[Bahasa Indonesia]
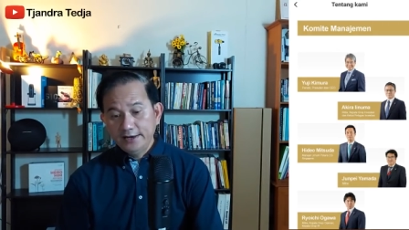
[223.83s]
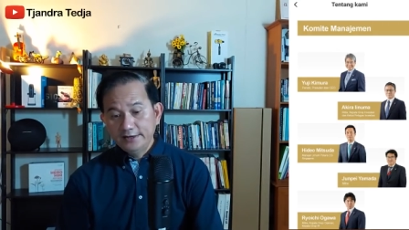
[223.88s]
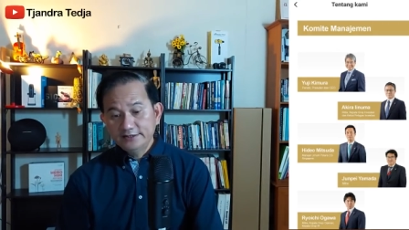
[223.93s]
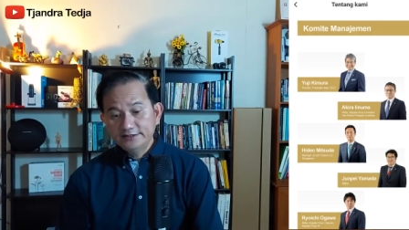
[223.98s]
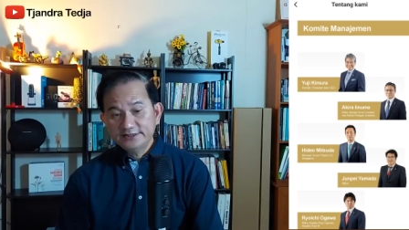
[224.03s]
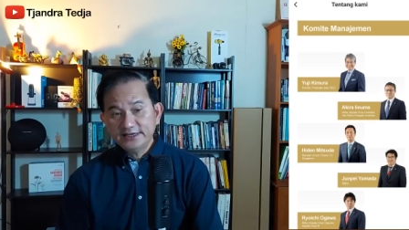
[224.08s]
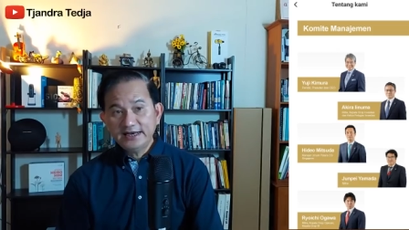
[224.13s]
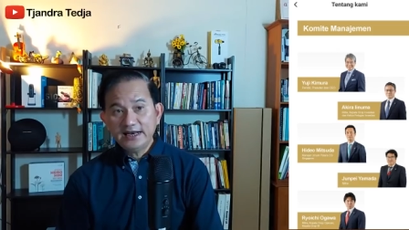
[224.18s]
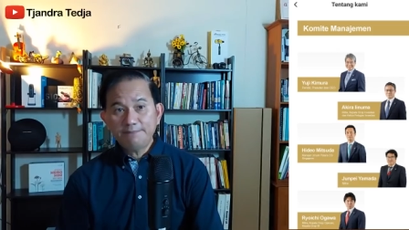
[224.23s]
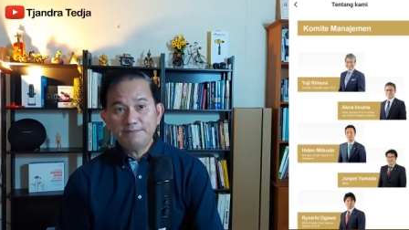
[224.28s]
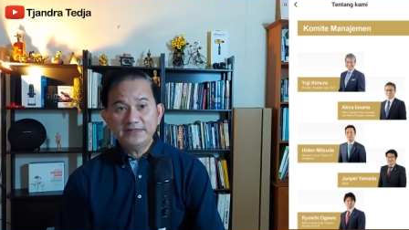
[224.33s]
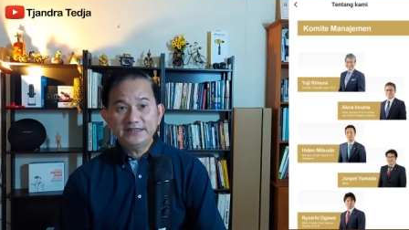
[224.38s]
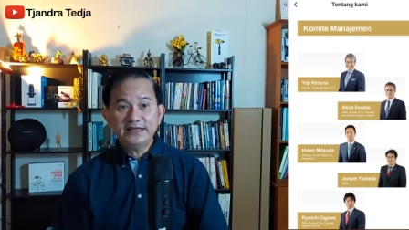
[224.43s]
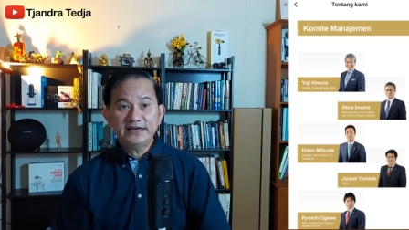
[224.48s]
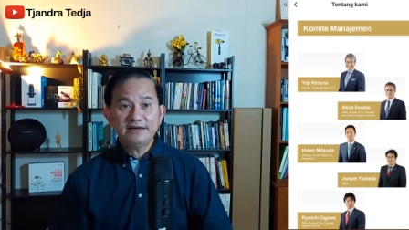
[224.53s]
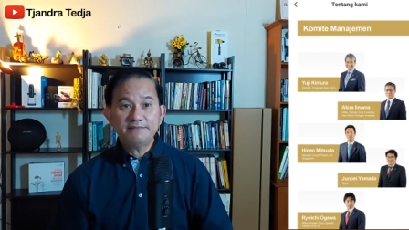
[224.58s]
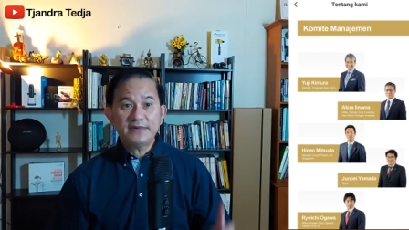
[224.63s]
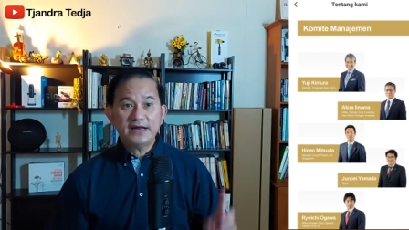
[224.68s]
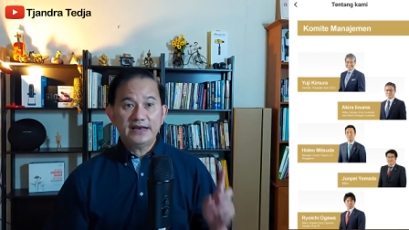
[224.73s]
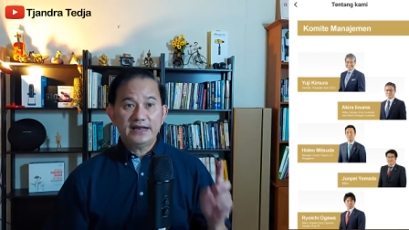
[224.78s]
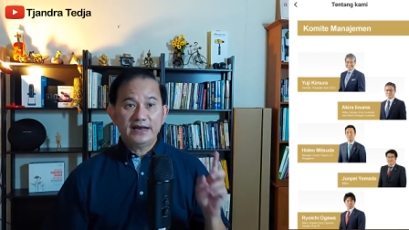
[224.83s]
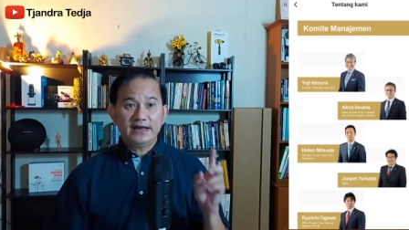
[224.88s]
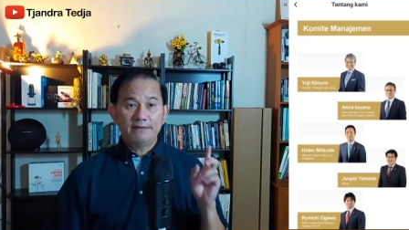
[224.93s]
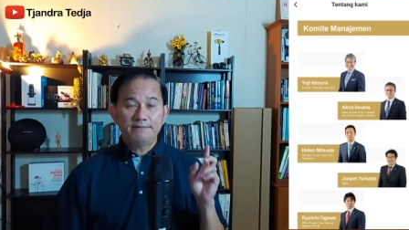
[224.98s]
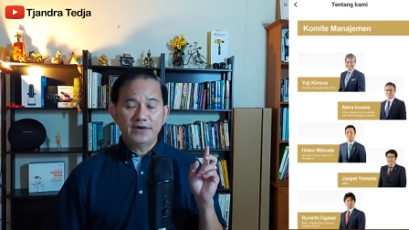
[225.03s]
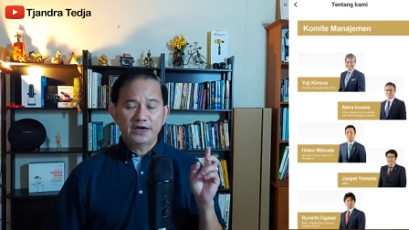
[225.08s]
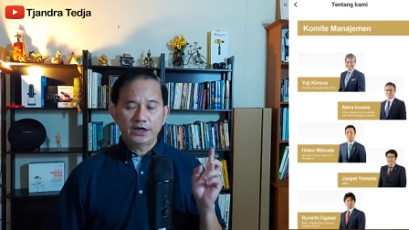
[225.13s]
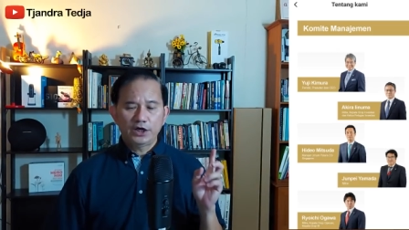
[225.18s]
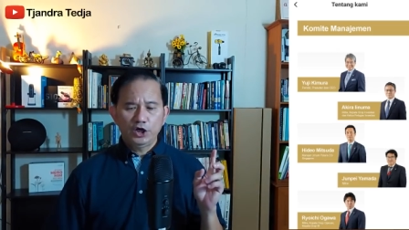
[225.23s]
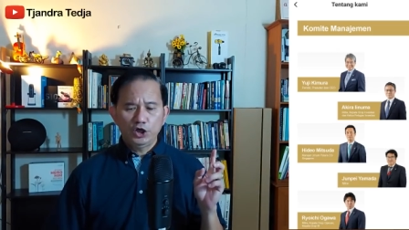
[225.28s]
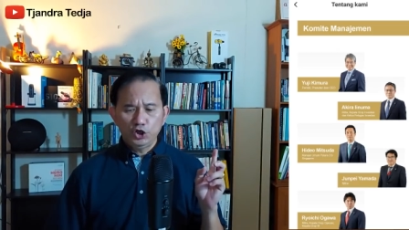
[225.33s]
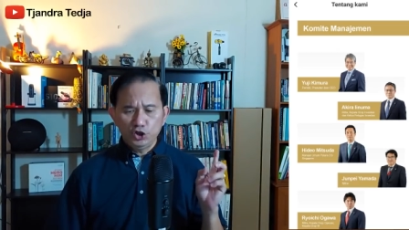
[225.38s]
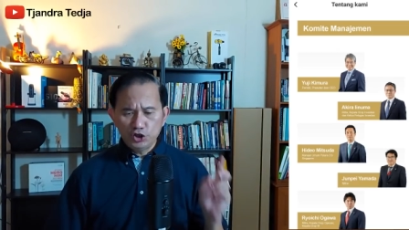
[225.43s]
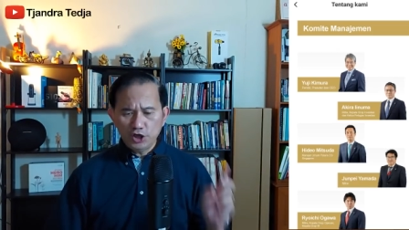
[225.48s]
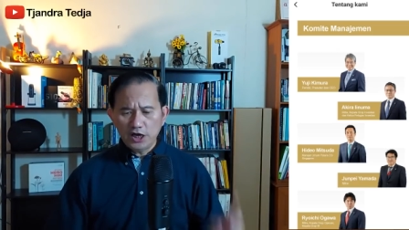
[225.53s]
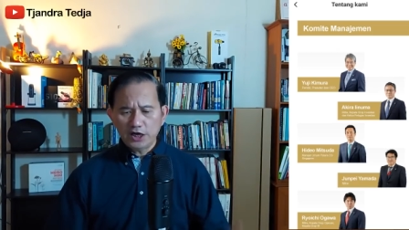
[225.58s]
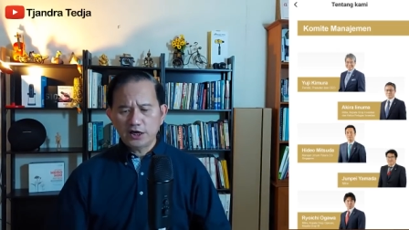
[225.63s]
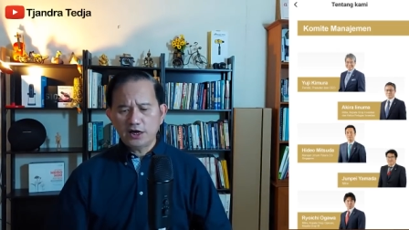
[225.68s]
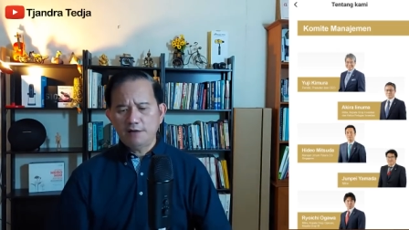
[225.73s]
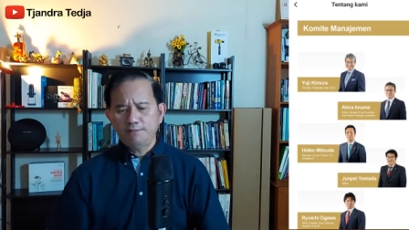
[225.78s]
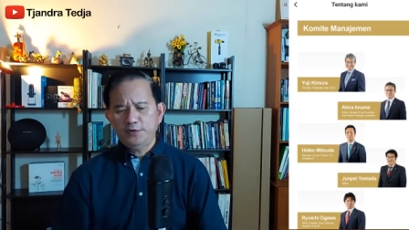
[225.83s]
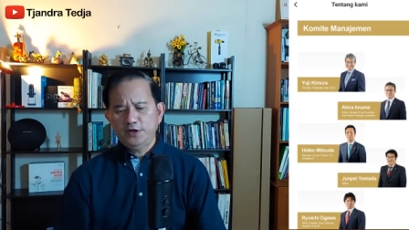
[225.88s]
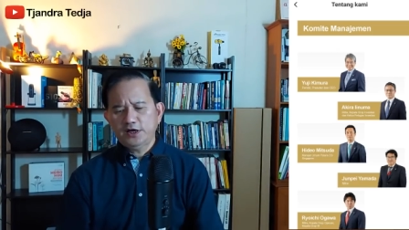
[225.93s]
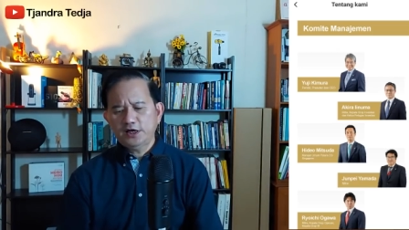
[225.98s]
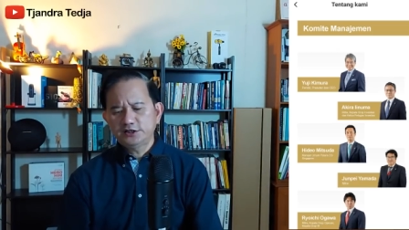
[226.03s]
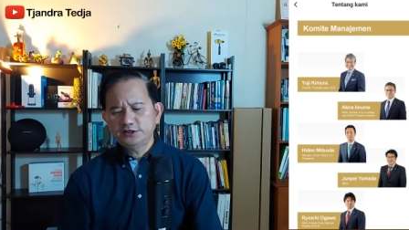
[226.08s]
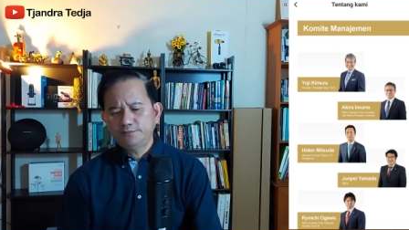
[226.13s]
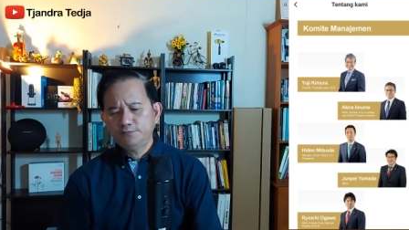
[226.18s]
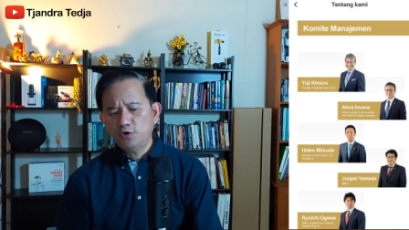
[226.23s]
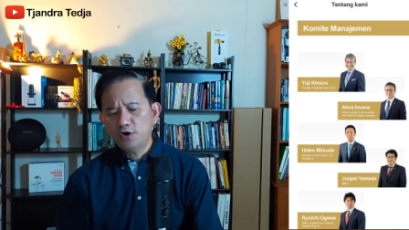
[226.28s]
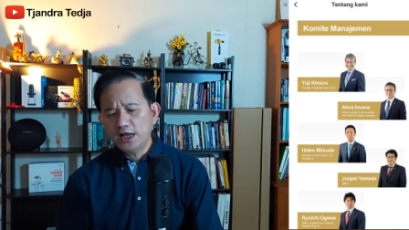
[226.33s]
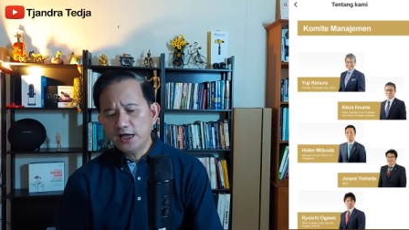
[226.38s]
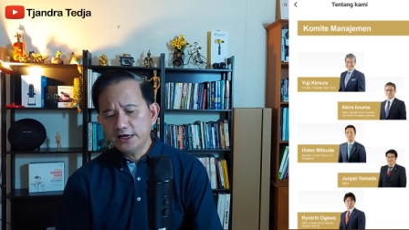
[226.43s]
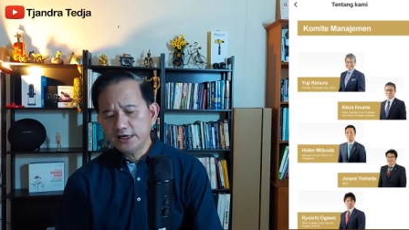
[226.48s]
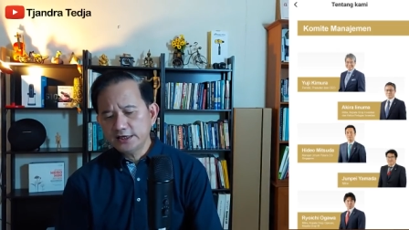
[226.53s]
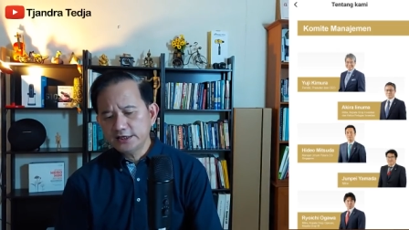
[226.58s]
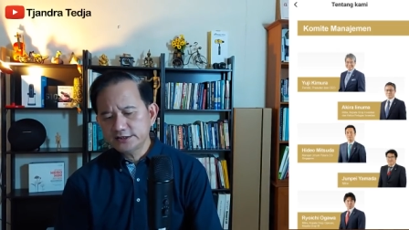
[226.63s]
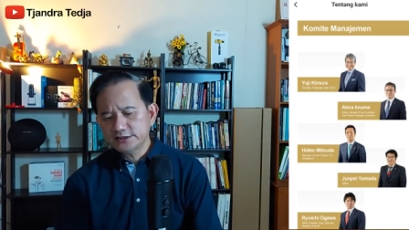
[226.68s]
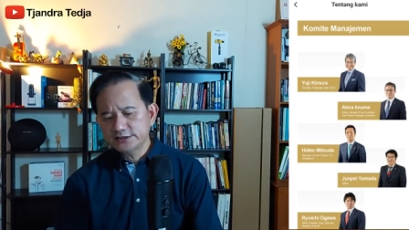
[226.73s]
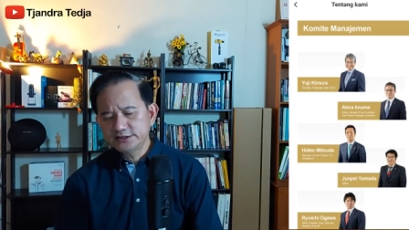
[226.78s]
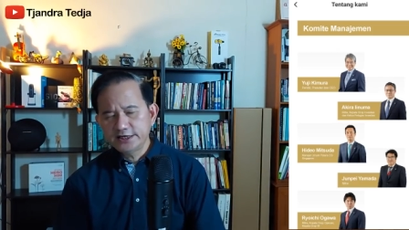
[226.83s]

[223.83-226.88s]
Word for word: Saya dapat dari mana gambar ini? Dari aplikasi Polaris.